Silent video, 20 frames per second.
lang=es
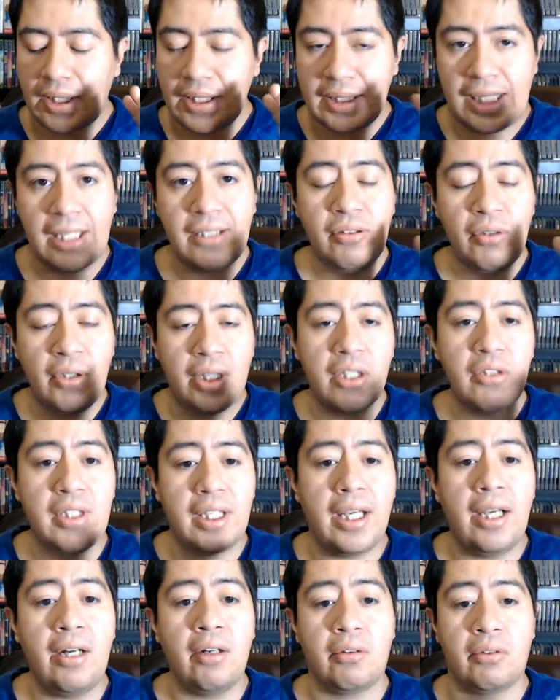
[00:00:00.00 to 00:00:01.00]
¿Qué es lo que ellos
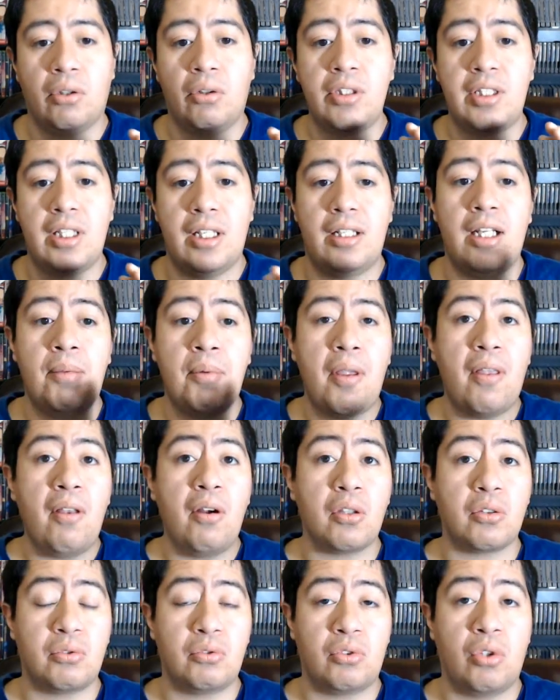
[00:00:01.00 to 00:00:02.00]
dijeron? Oye, la mayoría de
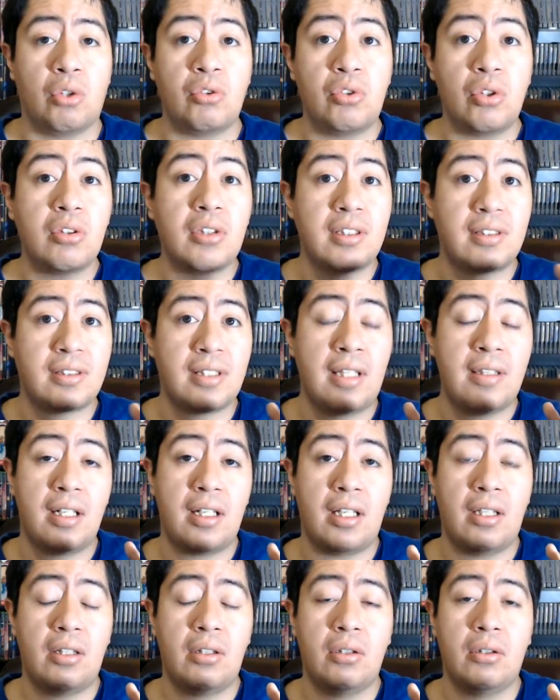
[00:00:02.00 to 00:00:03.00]
los socios que están
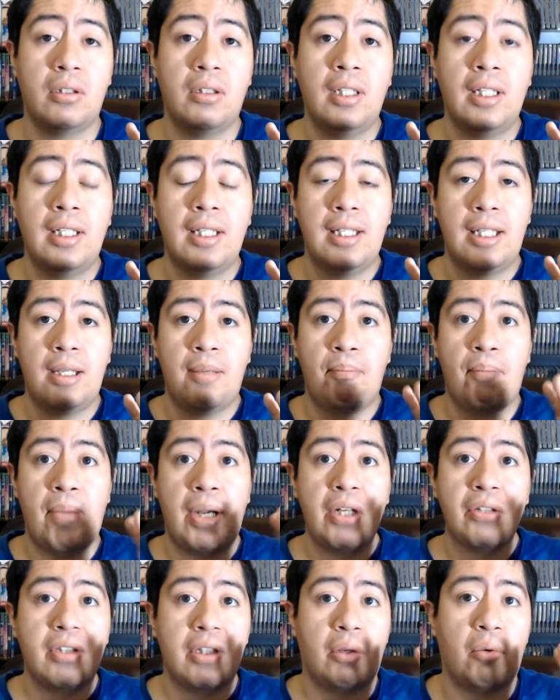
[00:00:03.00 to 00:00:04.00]
teniendo
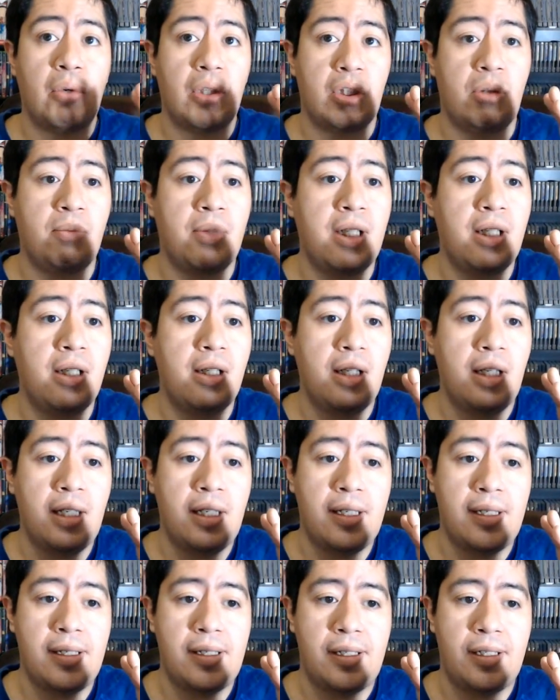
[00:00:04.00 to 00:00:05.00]
menos de 4.000
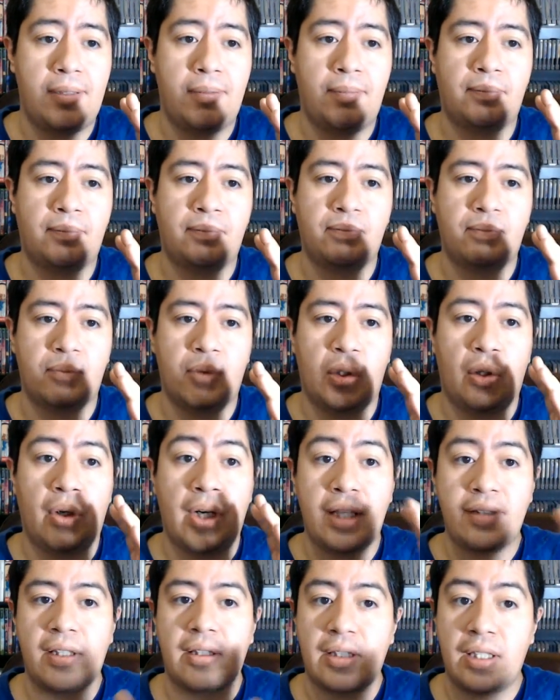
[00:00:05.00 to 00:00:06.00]
eh,
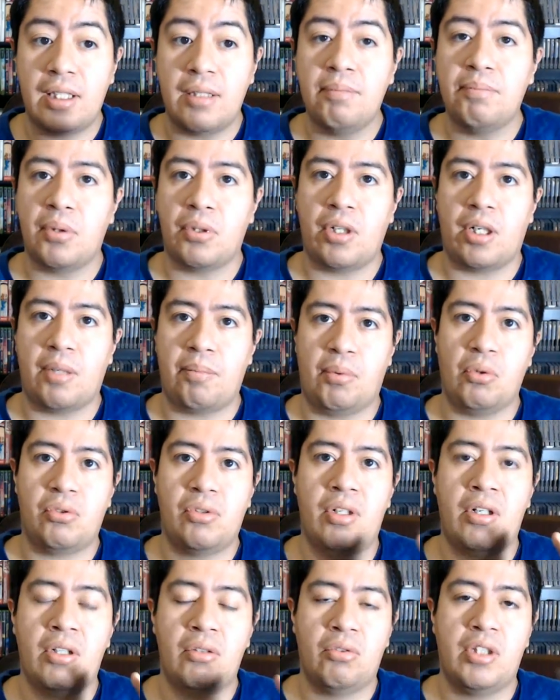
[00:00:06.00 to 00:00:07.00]
horas de tiempo de
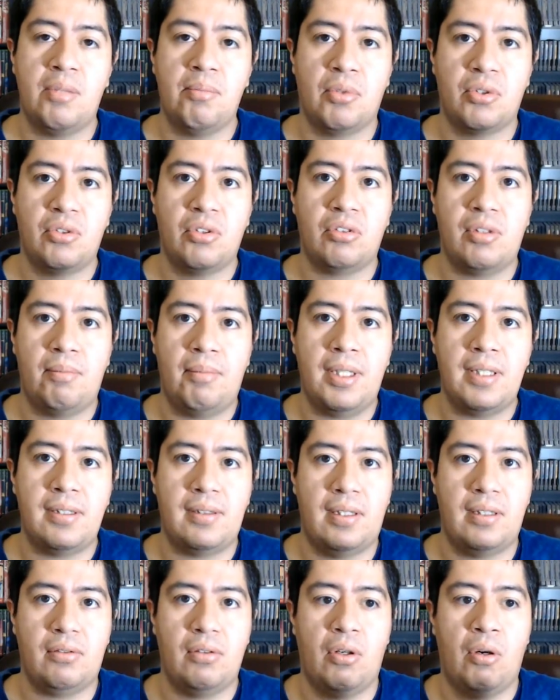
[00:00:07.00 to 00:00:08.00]
reproducción en los últimos 12
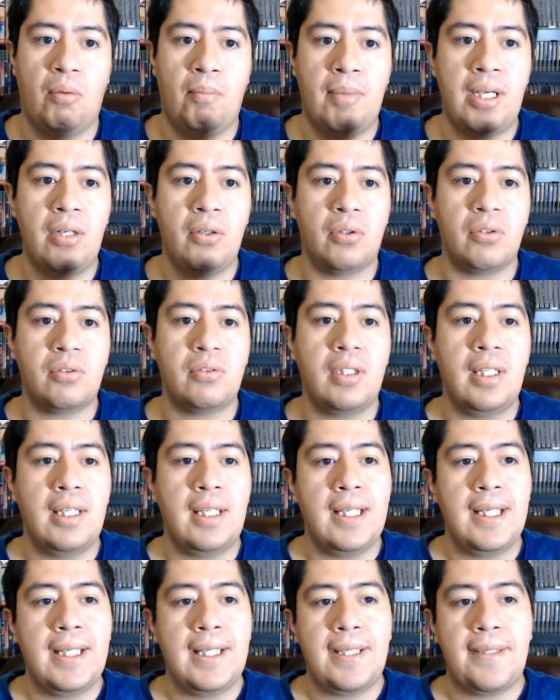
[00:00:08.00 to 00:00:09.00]
meses o menos
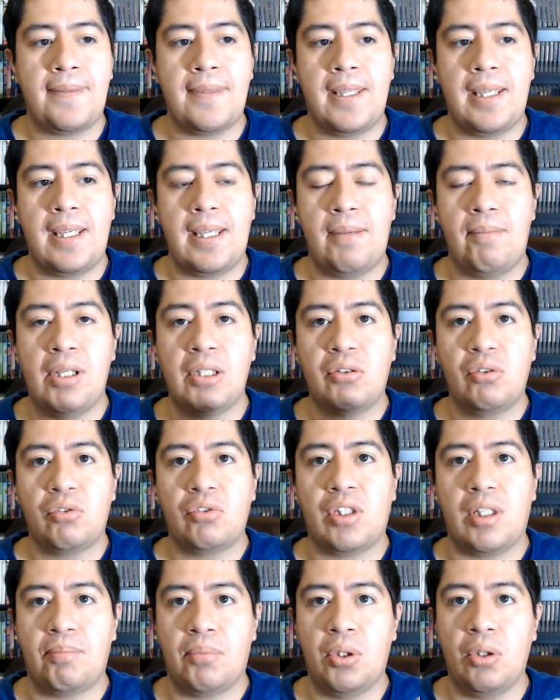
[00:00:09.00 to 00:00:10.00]
de mil
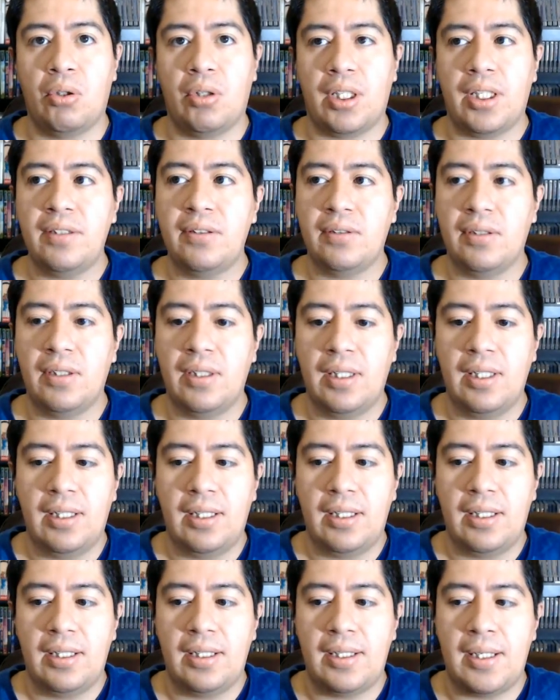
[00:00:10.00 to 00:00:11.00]
suscriptores,
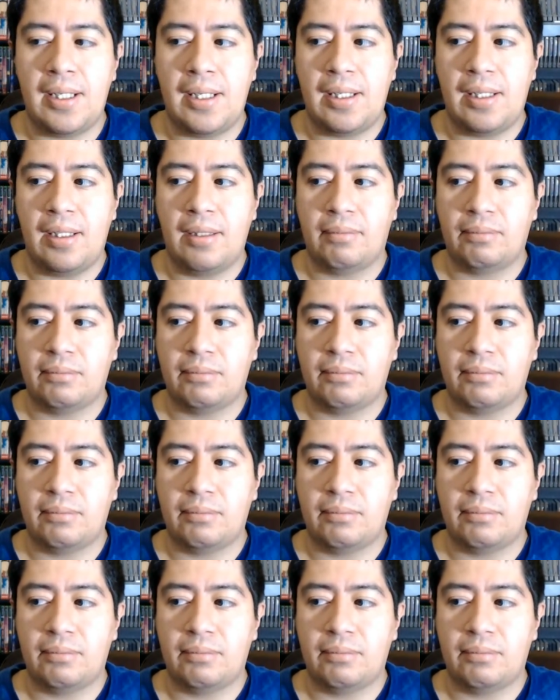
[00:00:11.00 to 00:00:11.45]
eh,